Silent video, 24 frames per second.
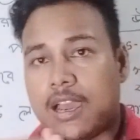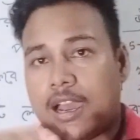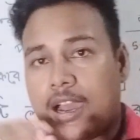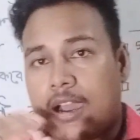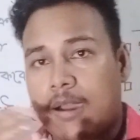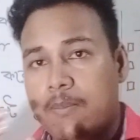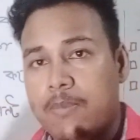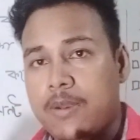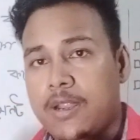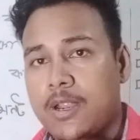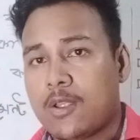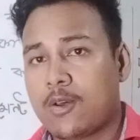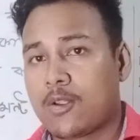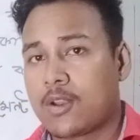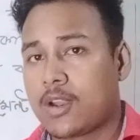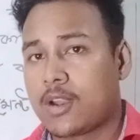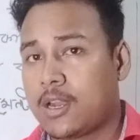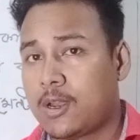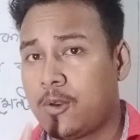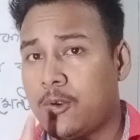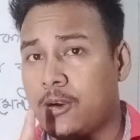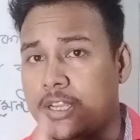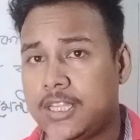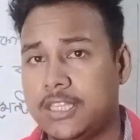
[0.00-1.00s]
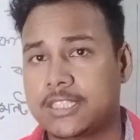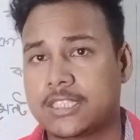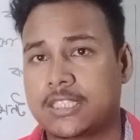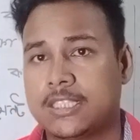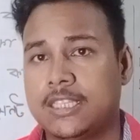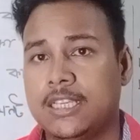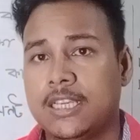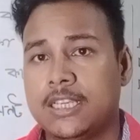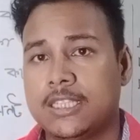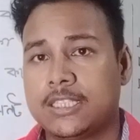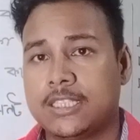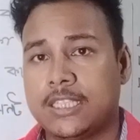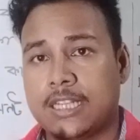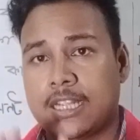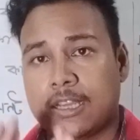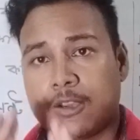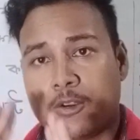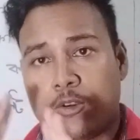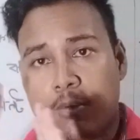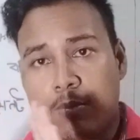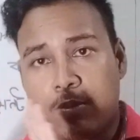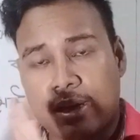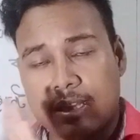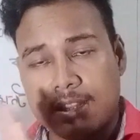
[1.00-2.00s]
আপডেট অর্থাৎ নোটিশ সেটা
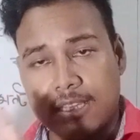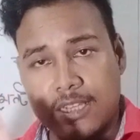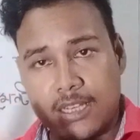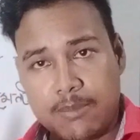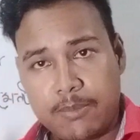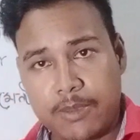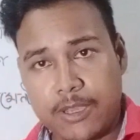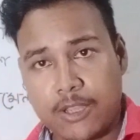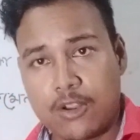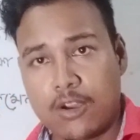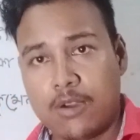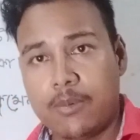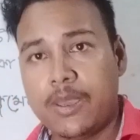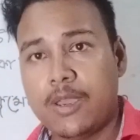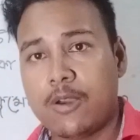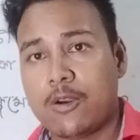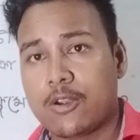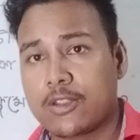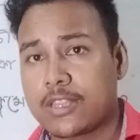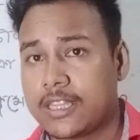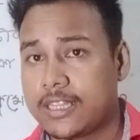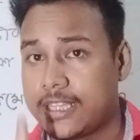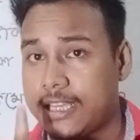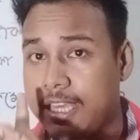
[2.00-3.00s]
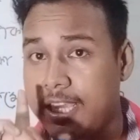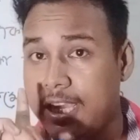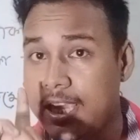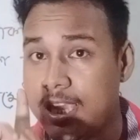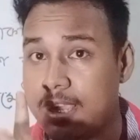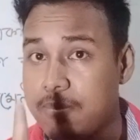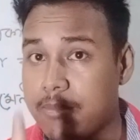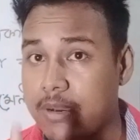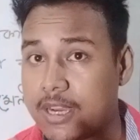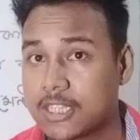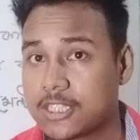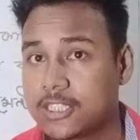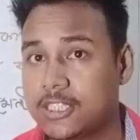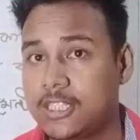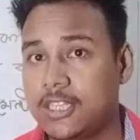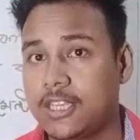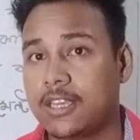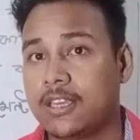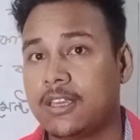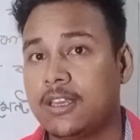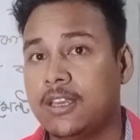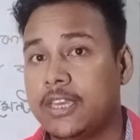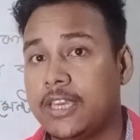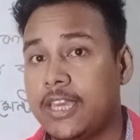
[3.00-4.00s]
খুব তাড়াতাড়ি বের হবে অর্থাৎ এই মাসে
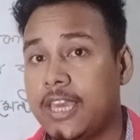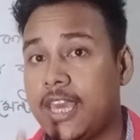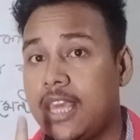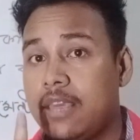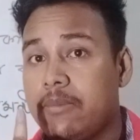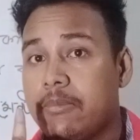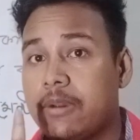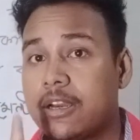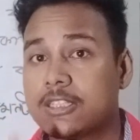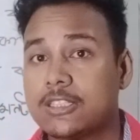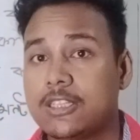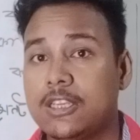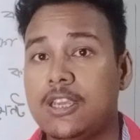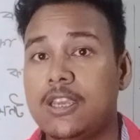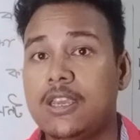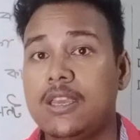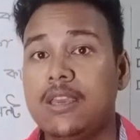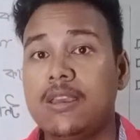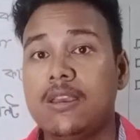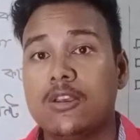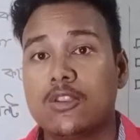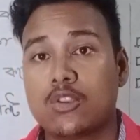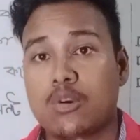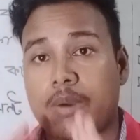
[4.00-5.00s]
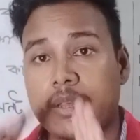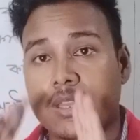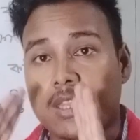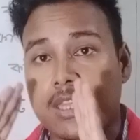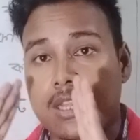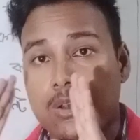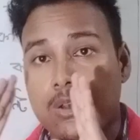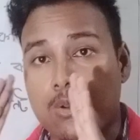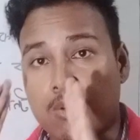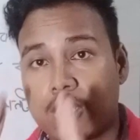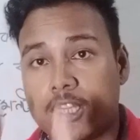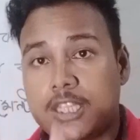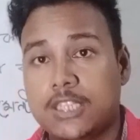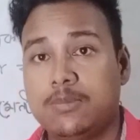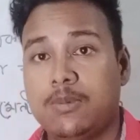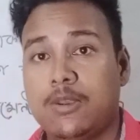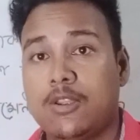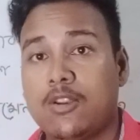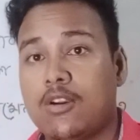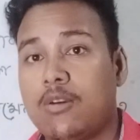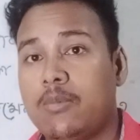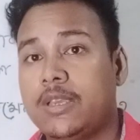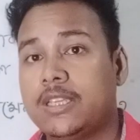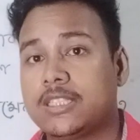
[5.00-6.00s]
এই মাসে তোমাদের নোটিশ বের
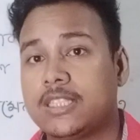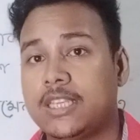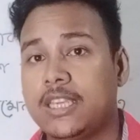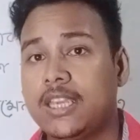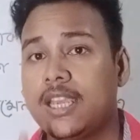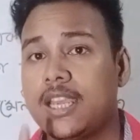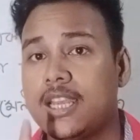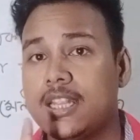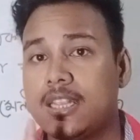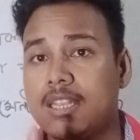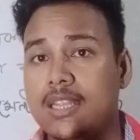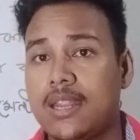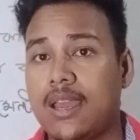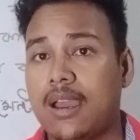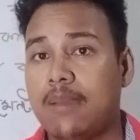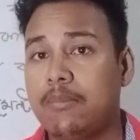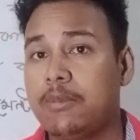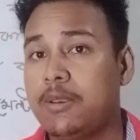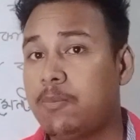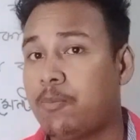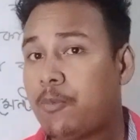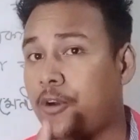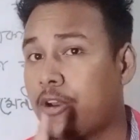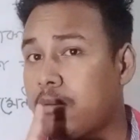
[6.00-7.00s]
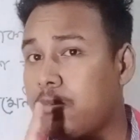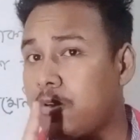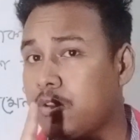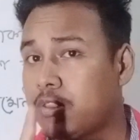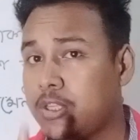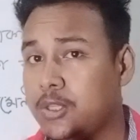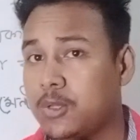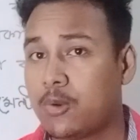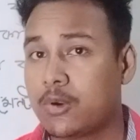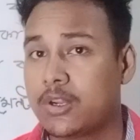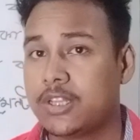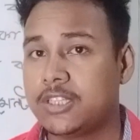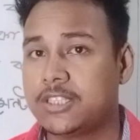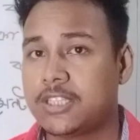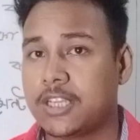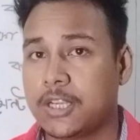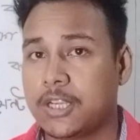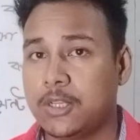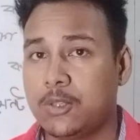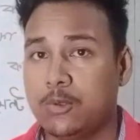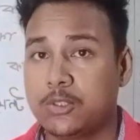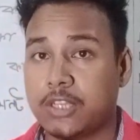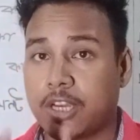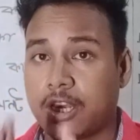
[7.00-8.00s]
হবে সেক্ষেত্রে আমি পরবর্তী নোটিশে
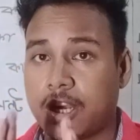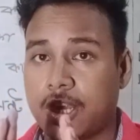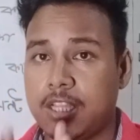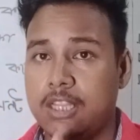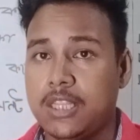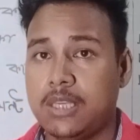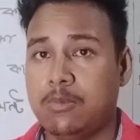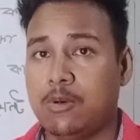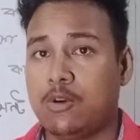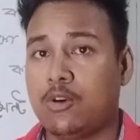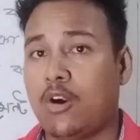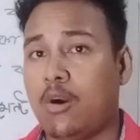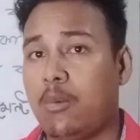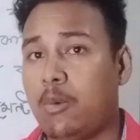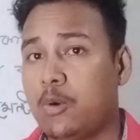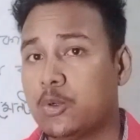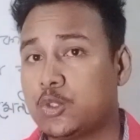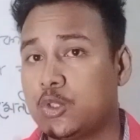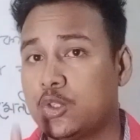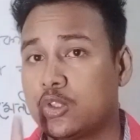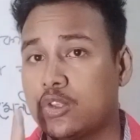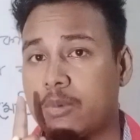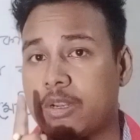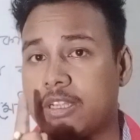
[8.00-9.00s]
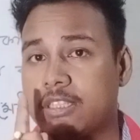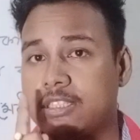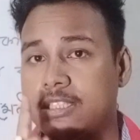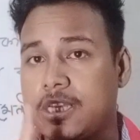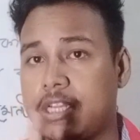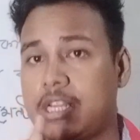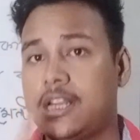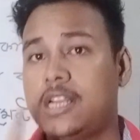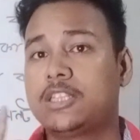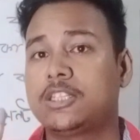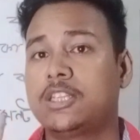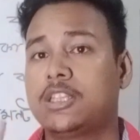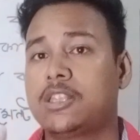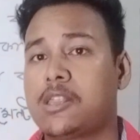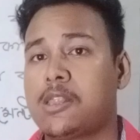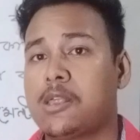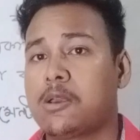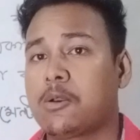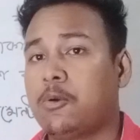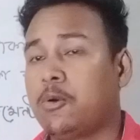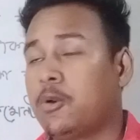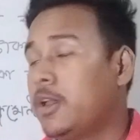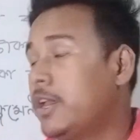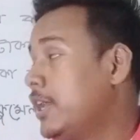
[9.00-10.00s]
কিন্তু জানাই দিব অবশ্যই তোমরা চ্যানেলের সাথে
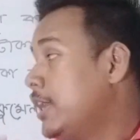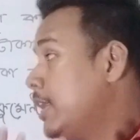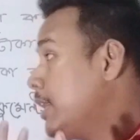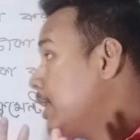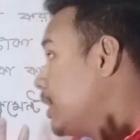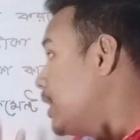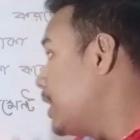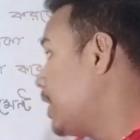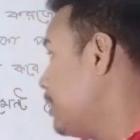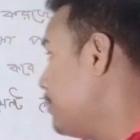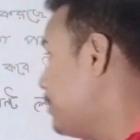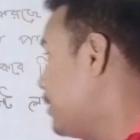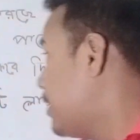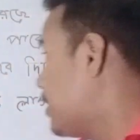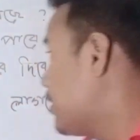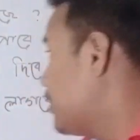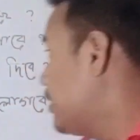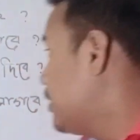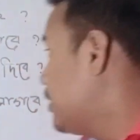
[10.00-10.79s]
থাকো এবার